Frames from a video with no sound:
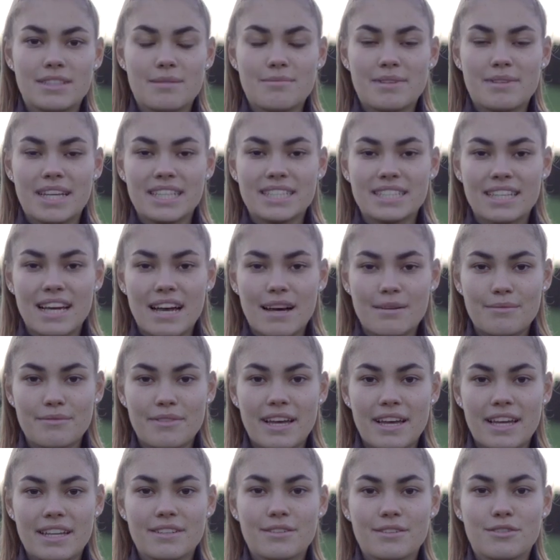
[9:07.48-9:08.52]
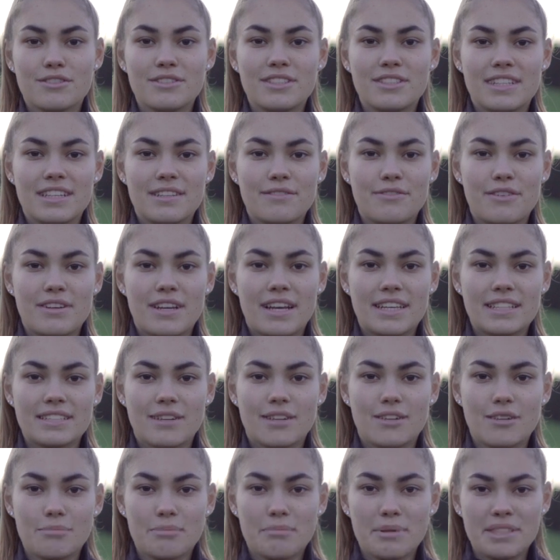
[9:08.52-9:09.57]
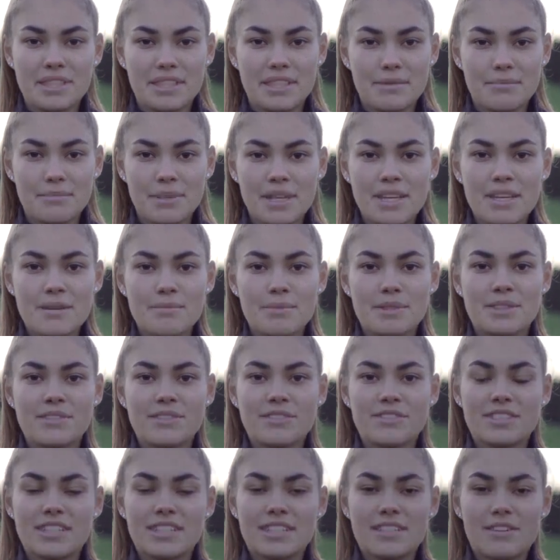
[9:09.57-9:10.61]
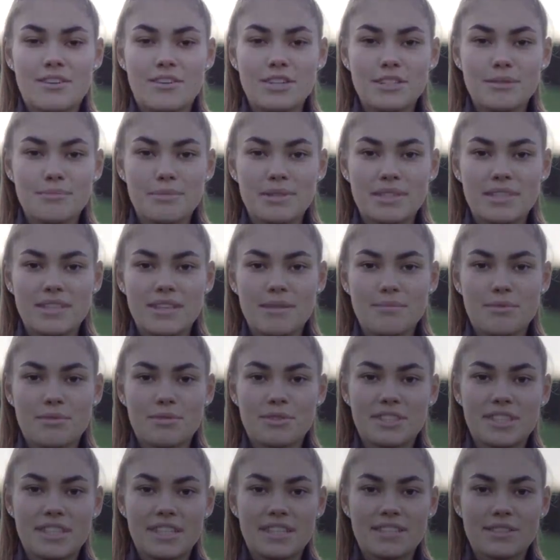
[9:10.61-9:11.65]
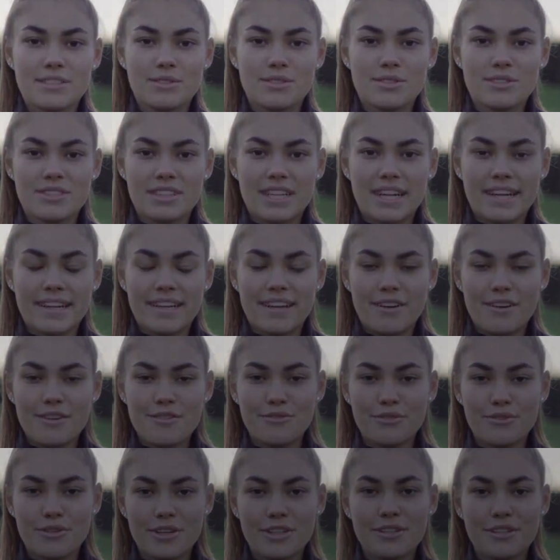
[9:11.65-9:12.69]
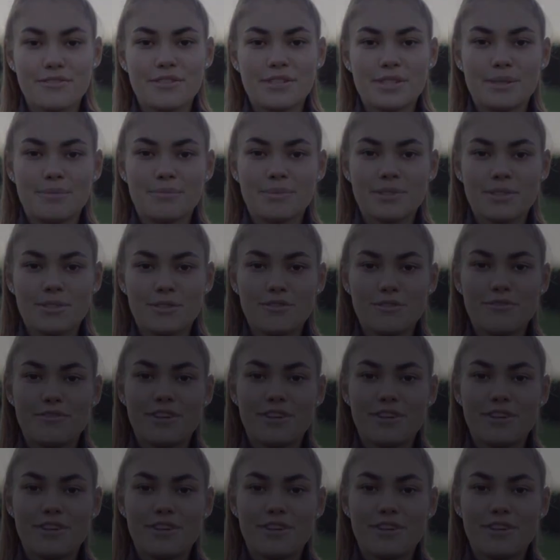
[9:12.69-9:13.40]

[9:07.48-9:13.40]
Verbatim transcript: demnächst haben werden und den vielleicht auch mitnehmen bzw. euch mitnehmen und den sozusagen auch für euch filmen und